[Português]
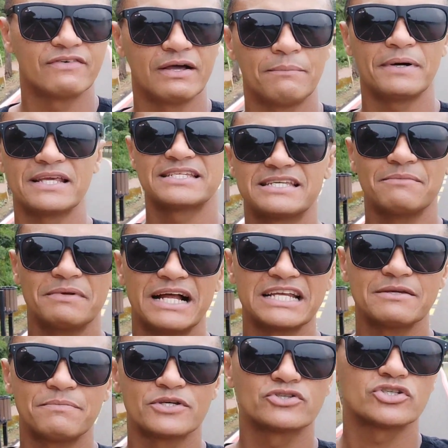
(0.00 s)
vai aparecer
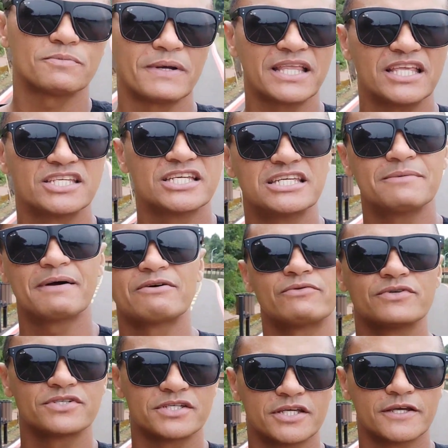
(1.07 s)
milhares de pessoas para desanimar
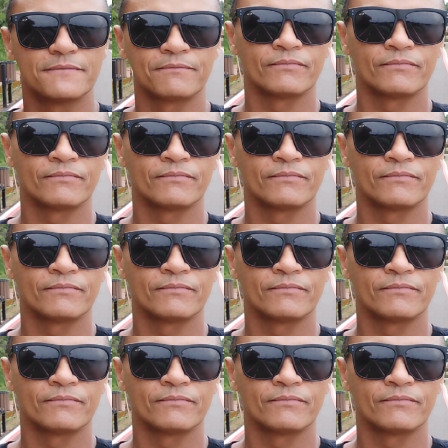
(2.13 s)
você.